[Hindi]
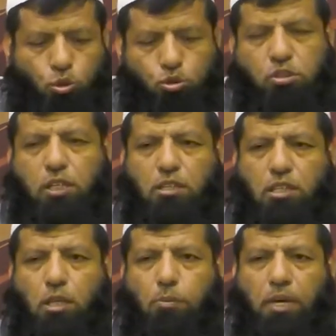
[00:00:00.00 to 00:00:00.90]
तो उस
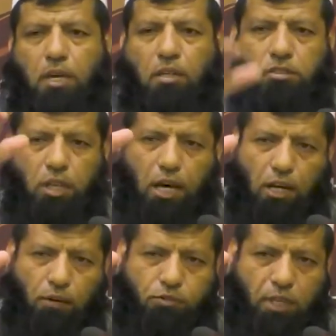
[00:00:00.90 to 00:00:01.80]
तरतीब में इंसान
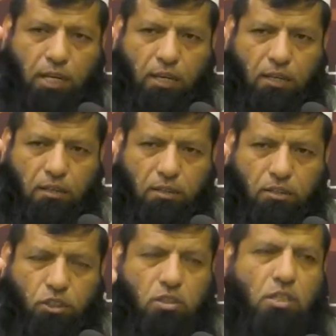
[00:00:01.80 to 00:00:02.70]
अफजल है
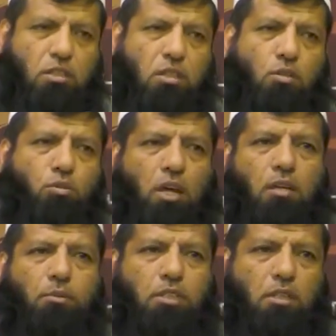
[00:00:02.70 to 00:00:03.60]
जिसका जिक्र
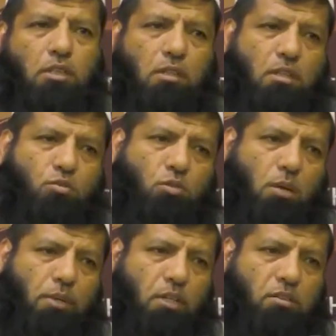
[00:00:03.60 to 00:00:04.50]
कुरान मजीद के अंदर सूर्य
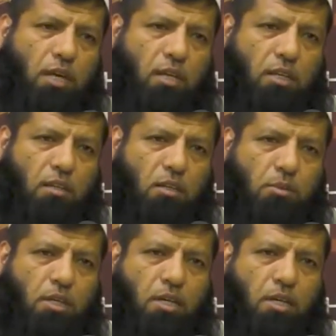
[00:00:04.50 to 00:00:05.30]
बनी इसराइल के अंदर भी